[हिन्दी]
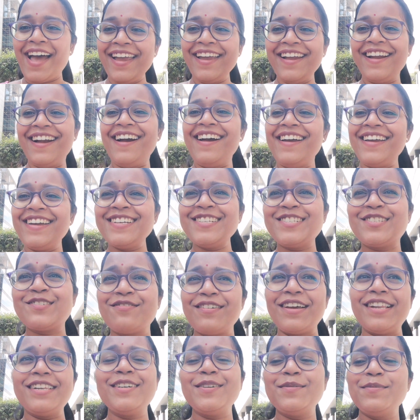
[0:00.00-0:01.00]
हाय गाइस
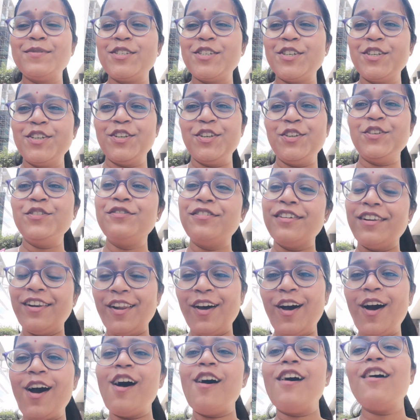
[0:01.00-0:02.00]
वेलकम टू न्यू
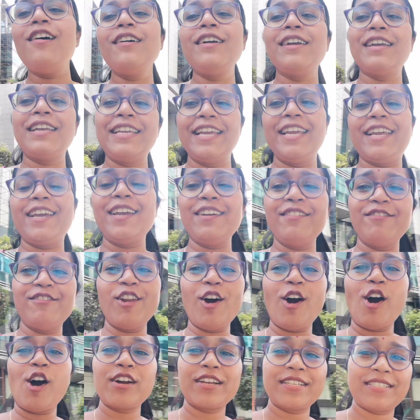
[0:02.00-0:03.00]
व्लॉग ये
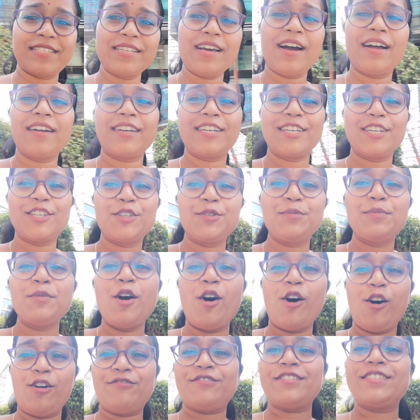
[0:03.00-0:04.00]
व्लॉग स्टार्ट कर रही हूँ मैं
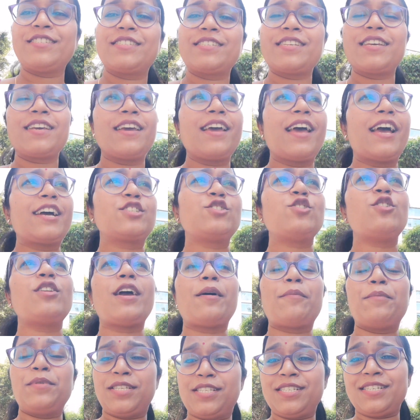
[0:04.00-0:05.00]
ऑफिस से एक्चुअली
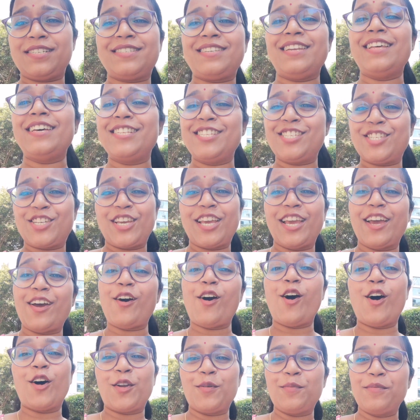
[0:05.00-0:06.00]
अभी जस्ट लंच किया
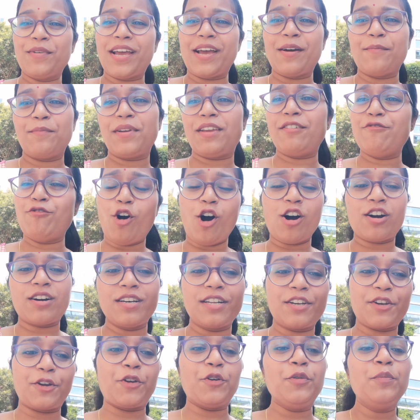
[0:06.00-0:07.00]
है और मैं अभी वॉक
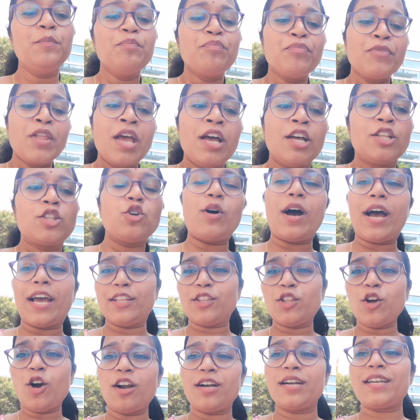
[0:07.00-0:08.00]
कर रही हूँ तो
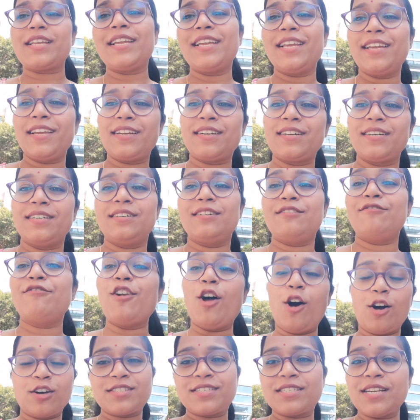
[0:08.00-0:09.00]
आई थॉट कि एक
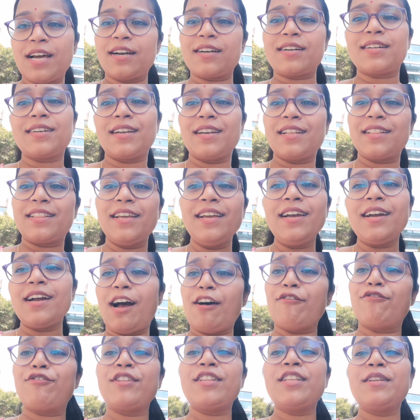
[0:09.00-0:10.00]
व्लॉग uh, स्टार्ट कर लेते हैं
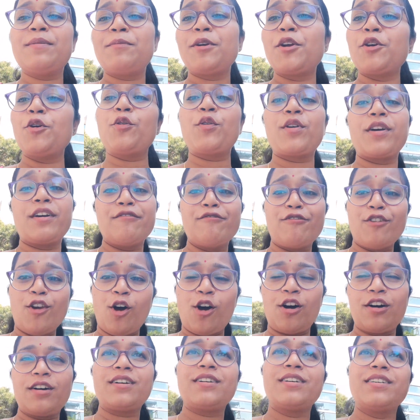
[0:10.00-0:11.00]
काफ़ी दिन भी हो गए हैं
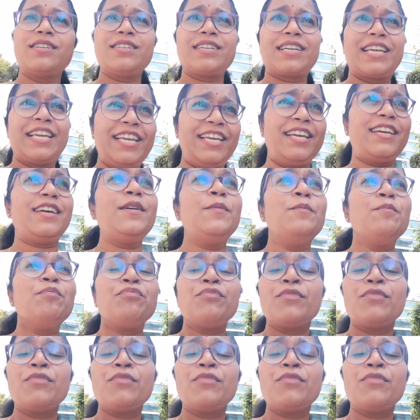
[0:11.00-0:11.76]
व्लॉग किए